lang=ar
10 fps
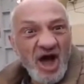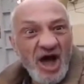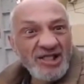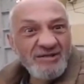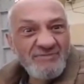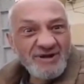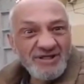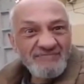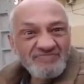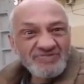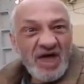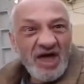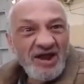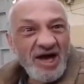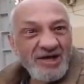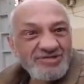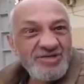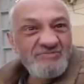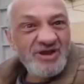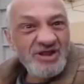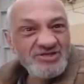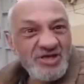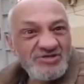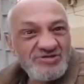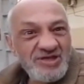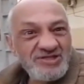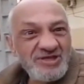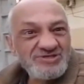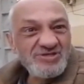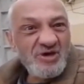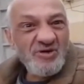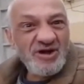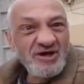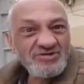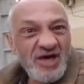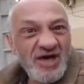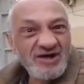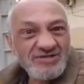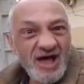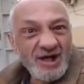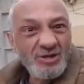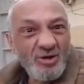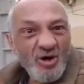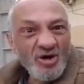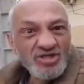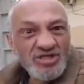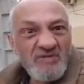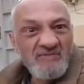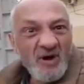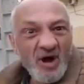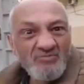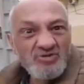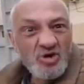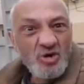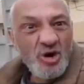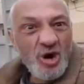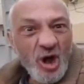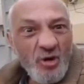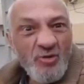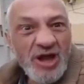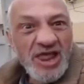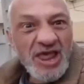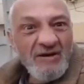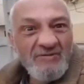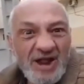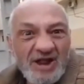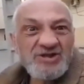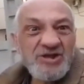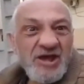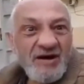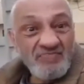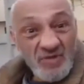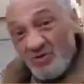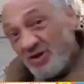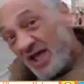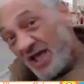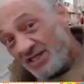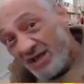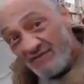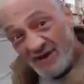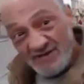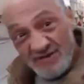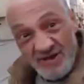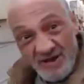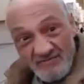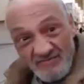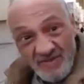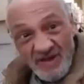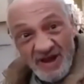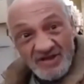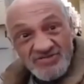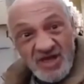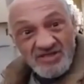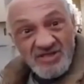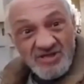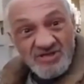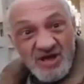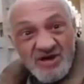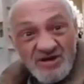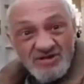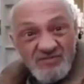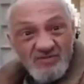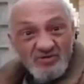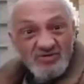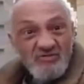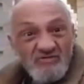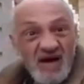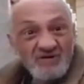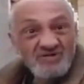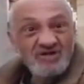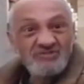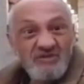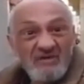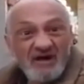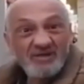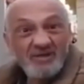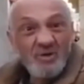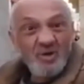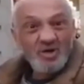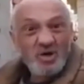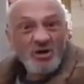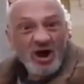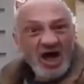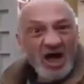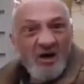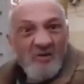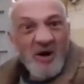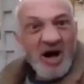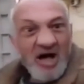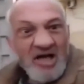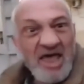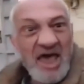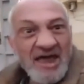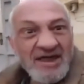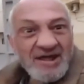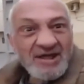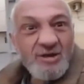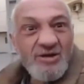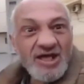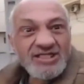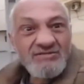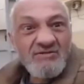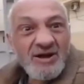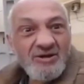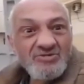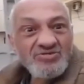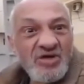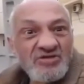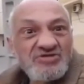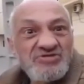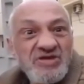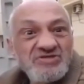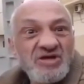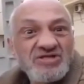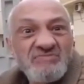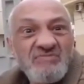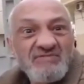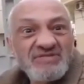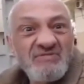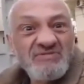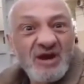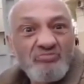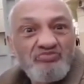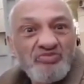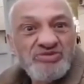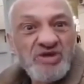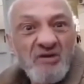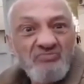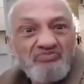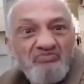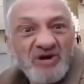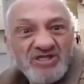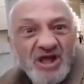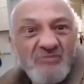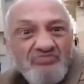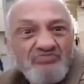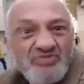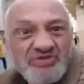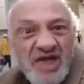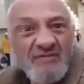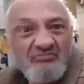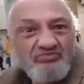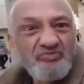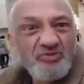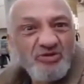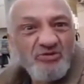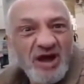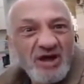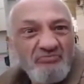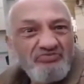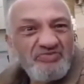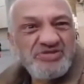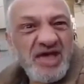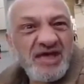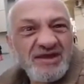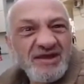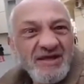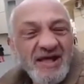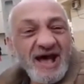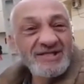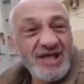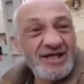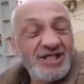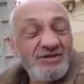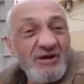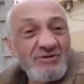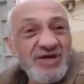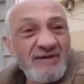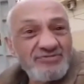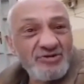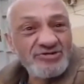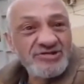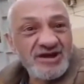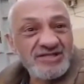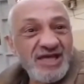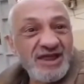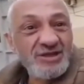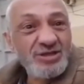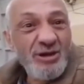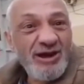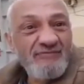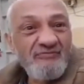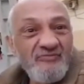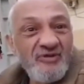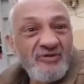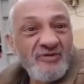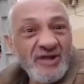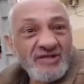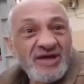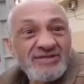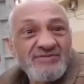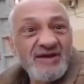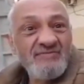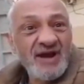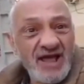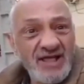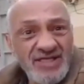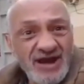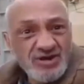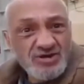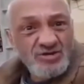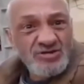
هذا المرض قال لها مني الزاديس وانا هكذا قالت له الطبيب مشغول ولي في العشيه ولا عندها في العشيه قال لها عندي الرونديفو مع الطبيب قالت له دخل هو كيعايلك دخل عند الطبيب قال له سي الطبيب الطبيب قال له انت مرضك صعيب ودواك سهل عطاه الدواء وصافطو الدار داير يدو على فمو درت فيه المران درا شنو